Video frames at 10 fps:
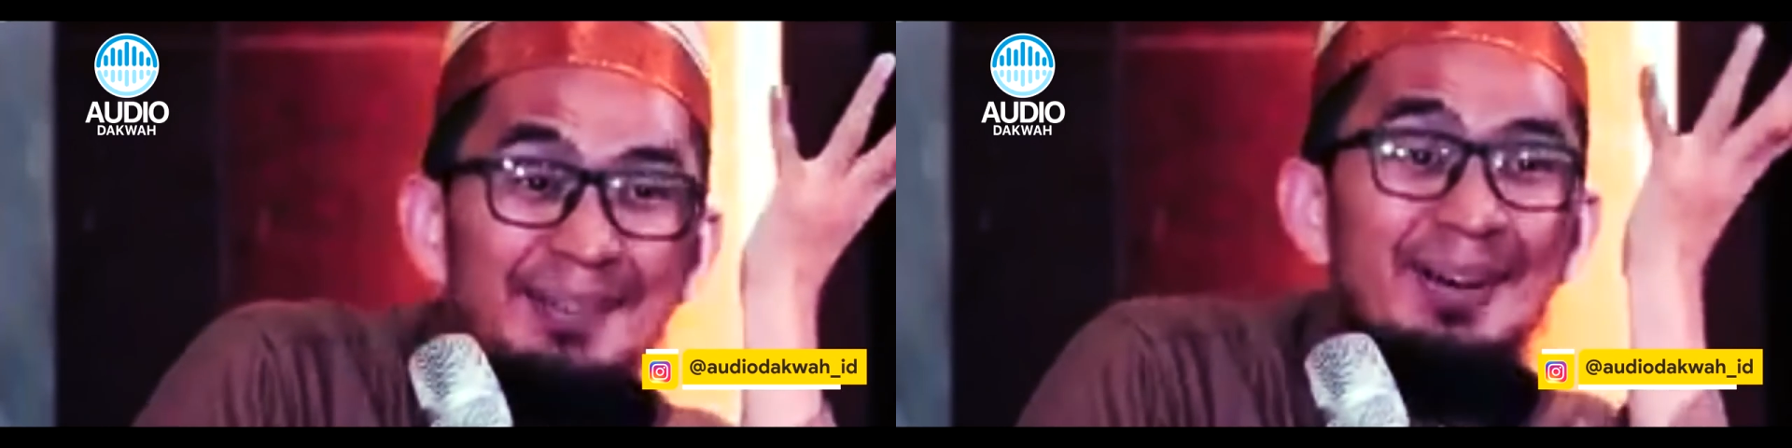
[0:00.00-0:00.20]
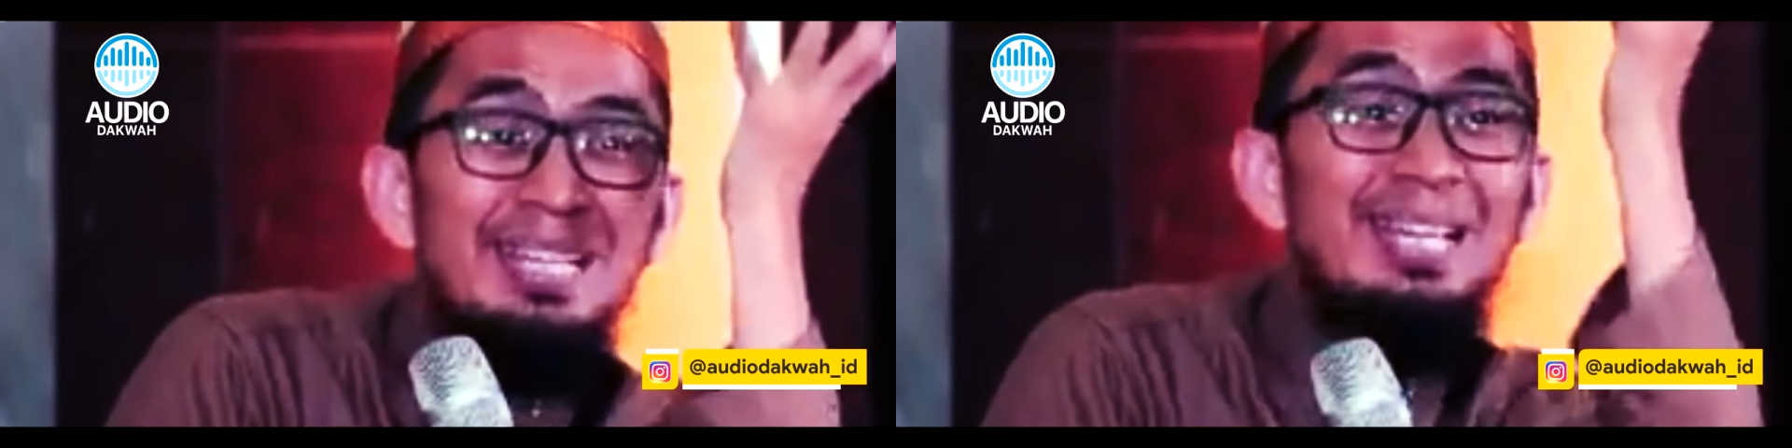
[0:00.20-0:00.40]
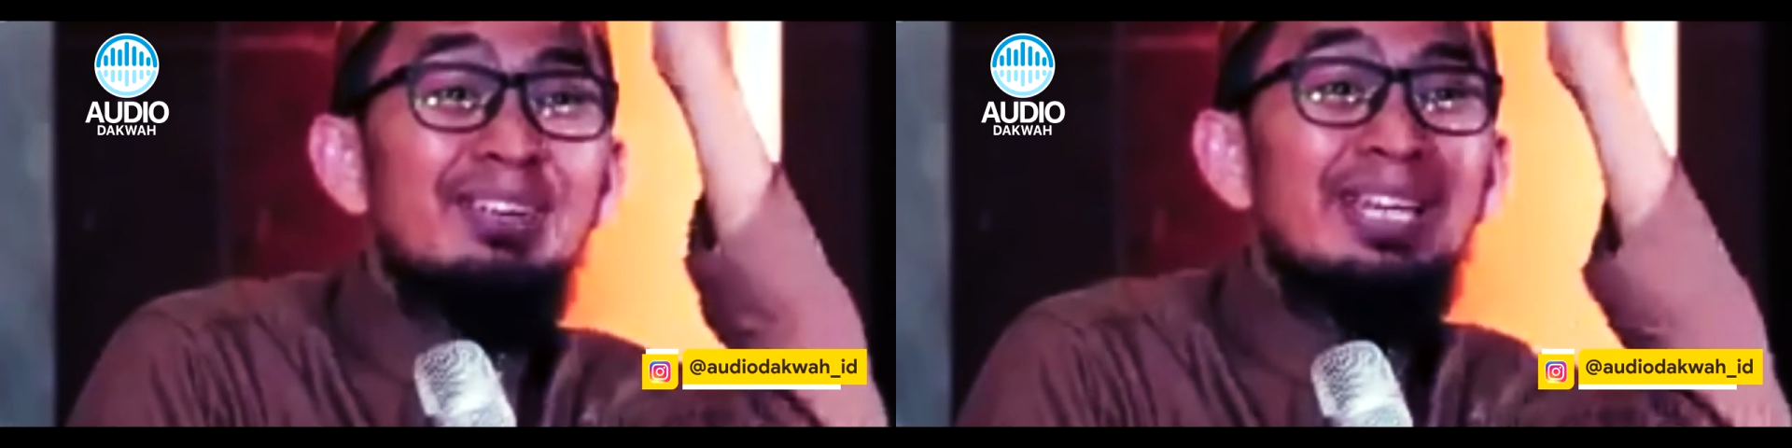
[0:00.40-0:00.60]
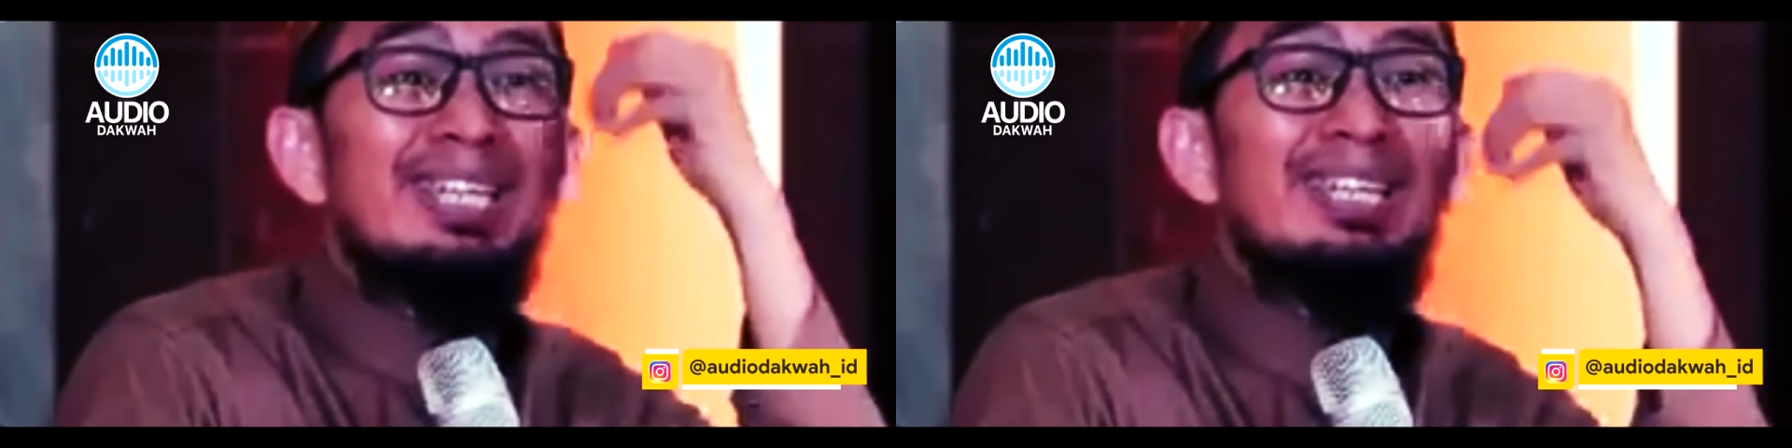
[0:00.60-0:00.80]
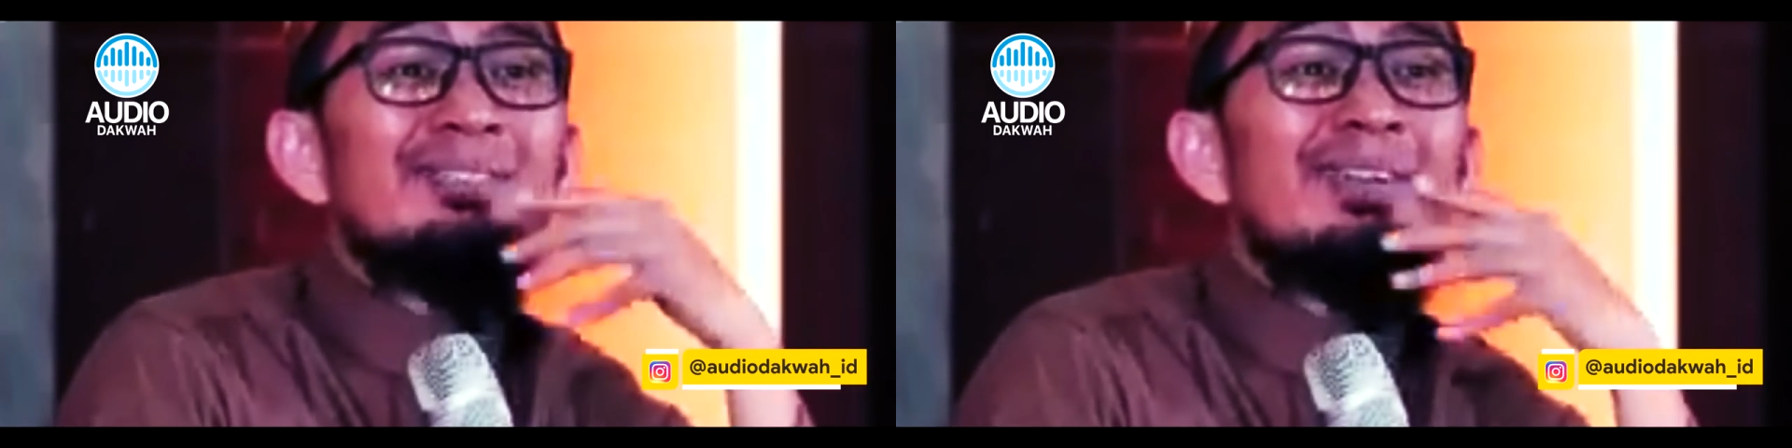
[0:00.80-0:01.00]
Sama dengan
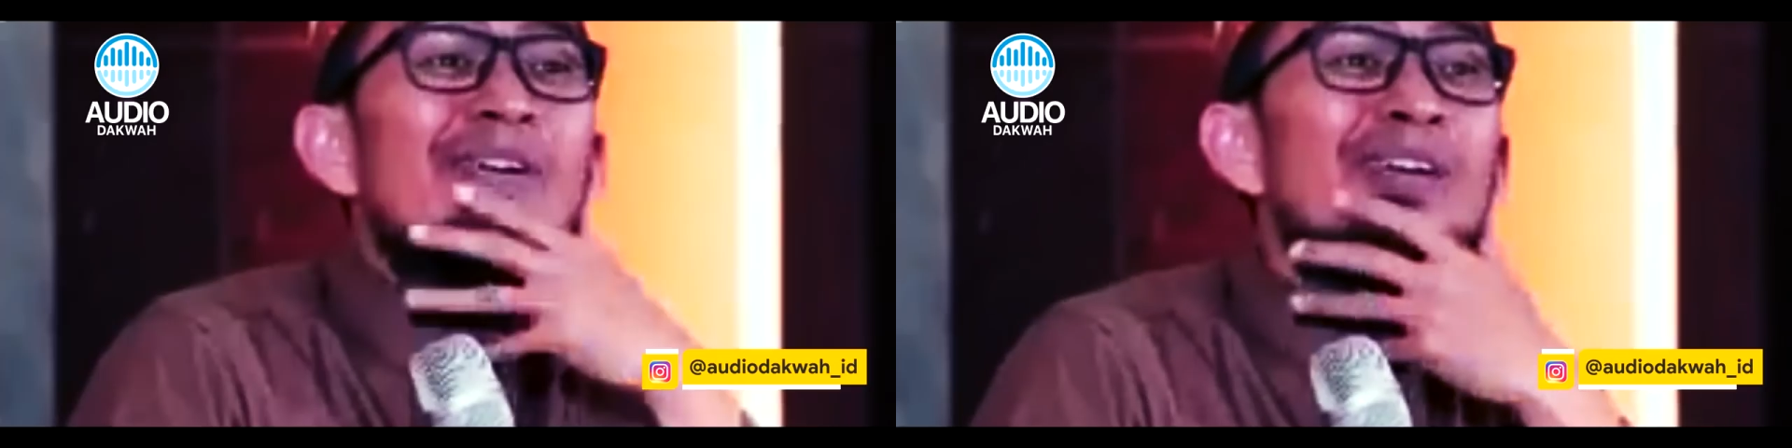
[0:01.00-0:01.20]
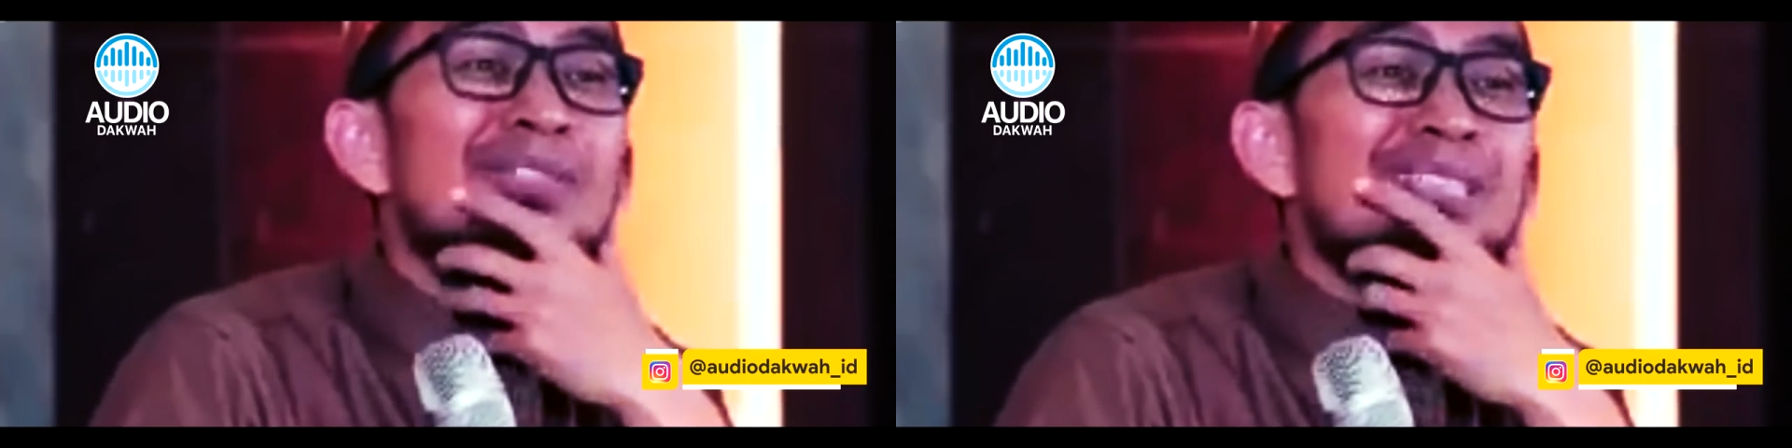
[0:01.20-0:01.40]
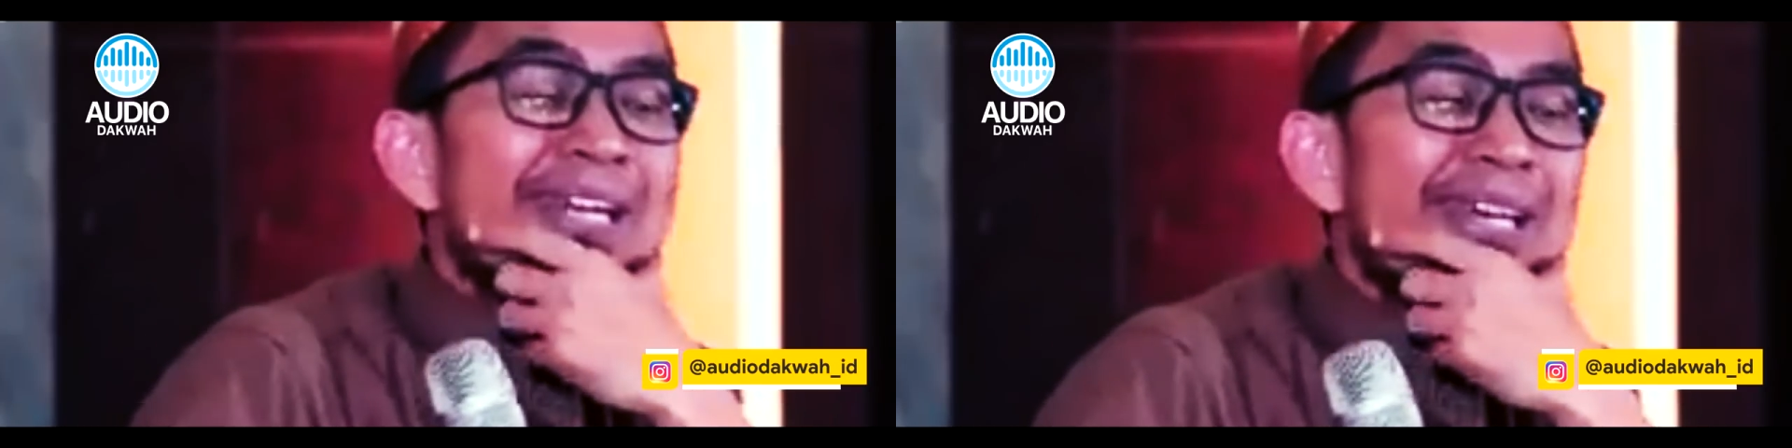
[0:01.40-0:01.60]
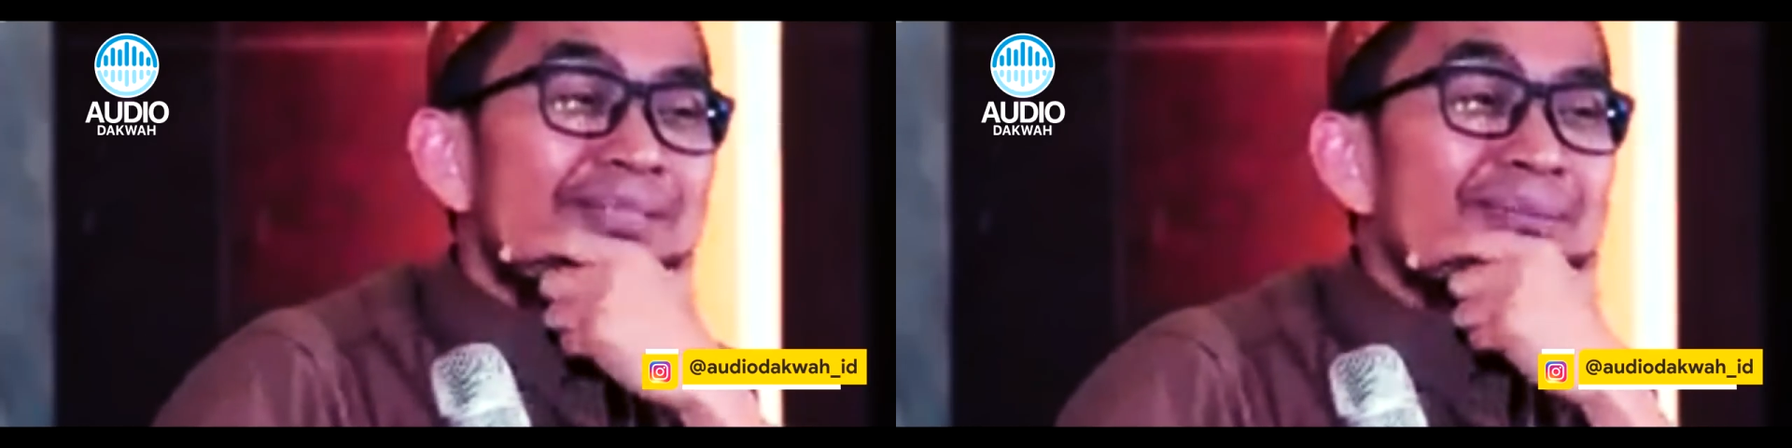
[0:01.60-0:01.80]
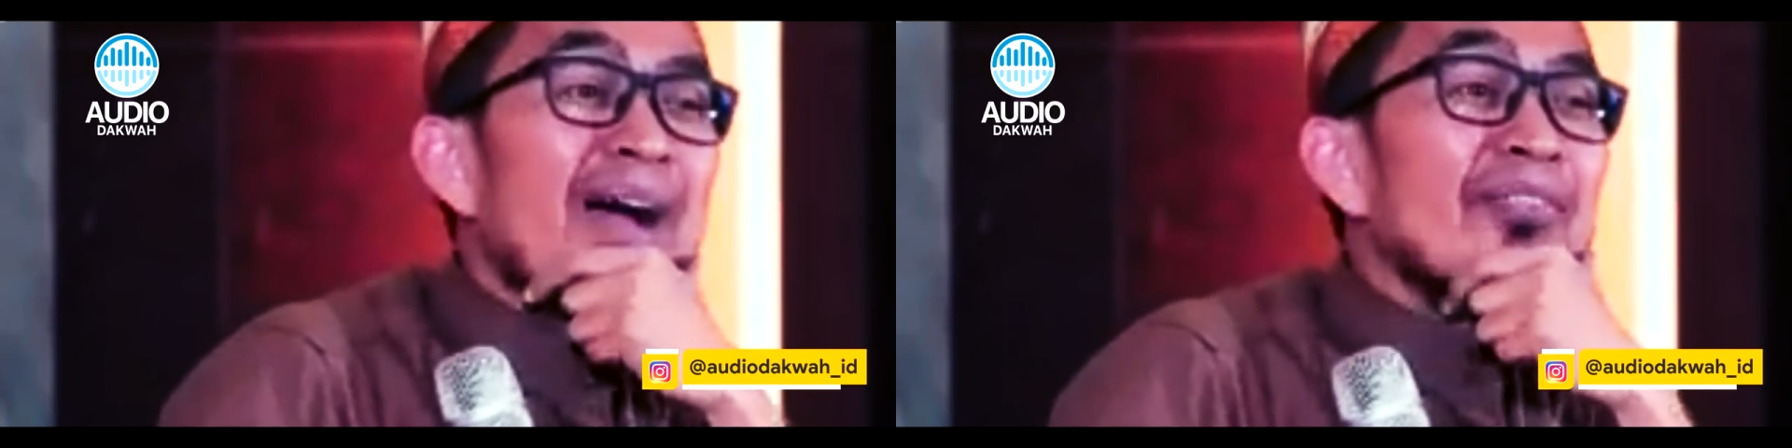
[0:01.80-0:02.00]
begini, Bapak Ibu
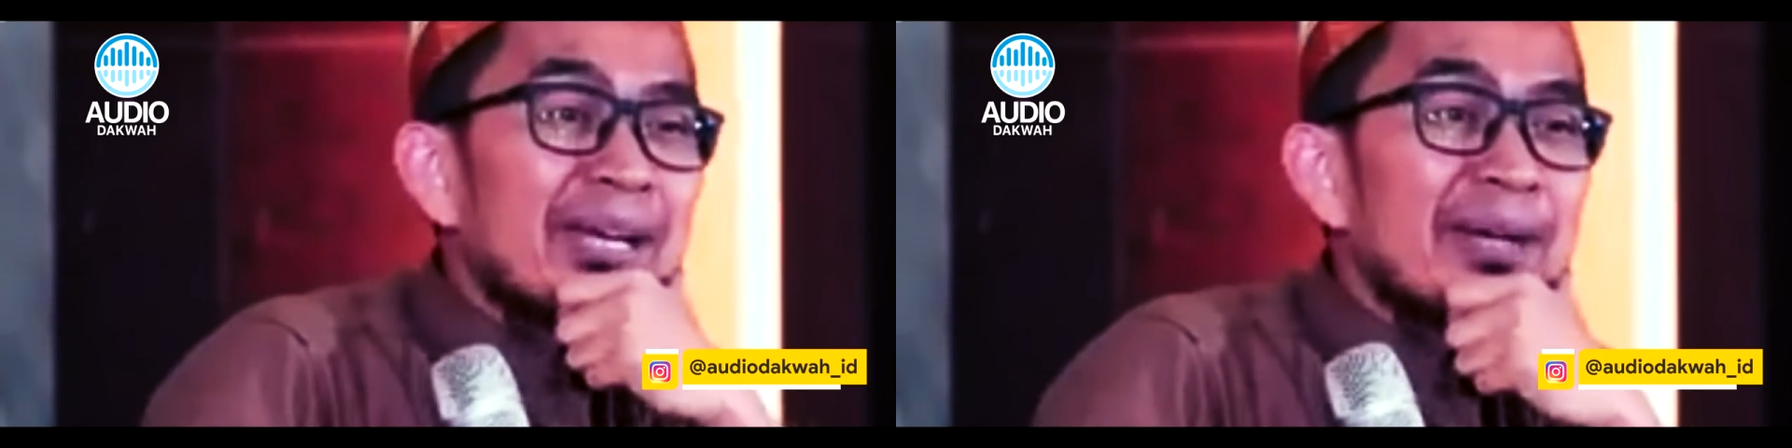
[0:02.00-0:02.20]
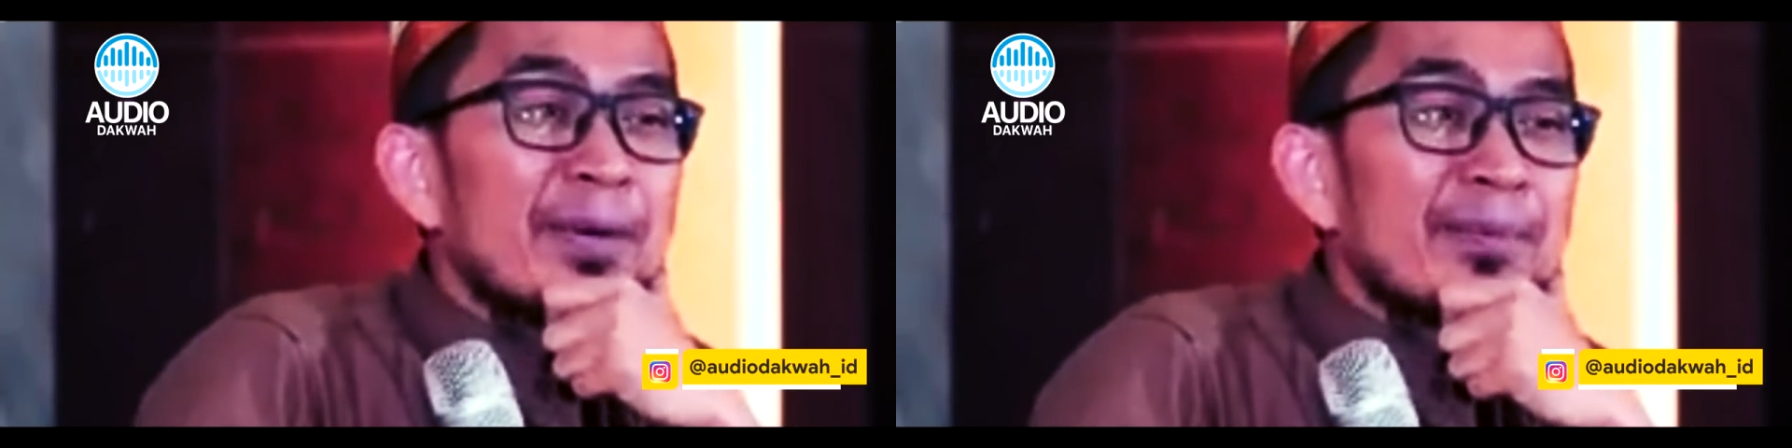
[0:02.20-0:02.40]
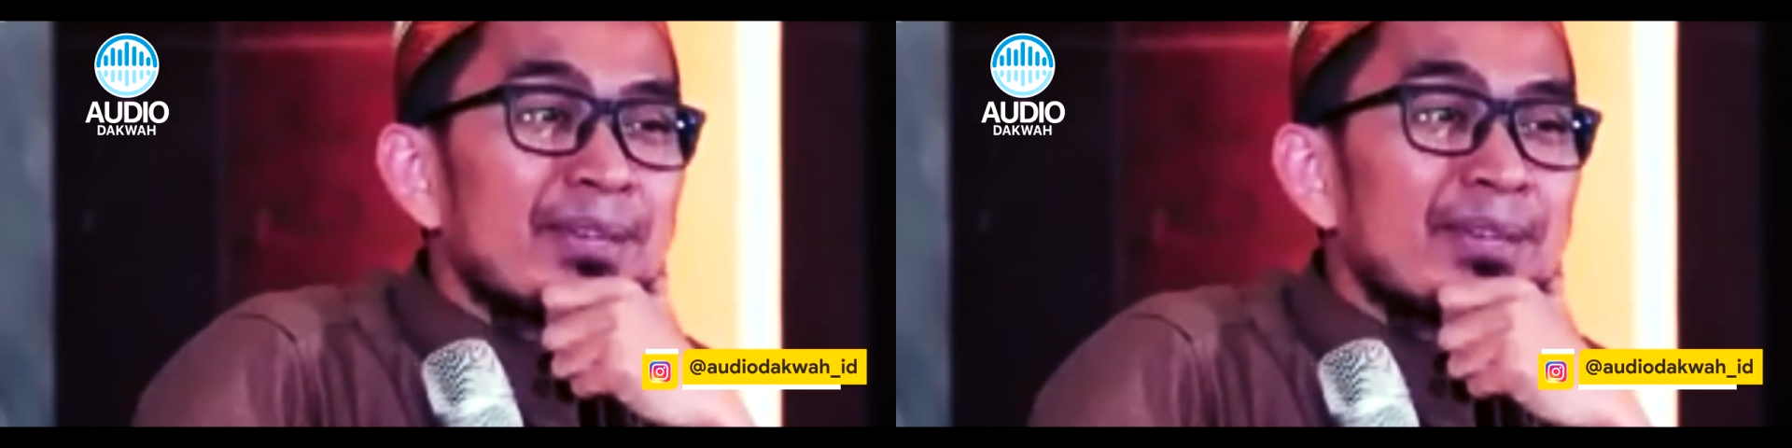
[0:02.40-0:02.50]
sekalian. Maaf ya.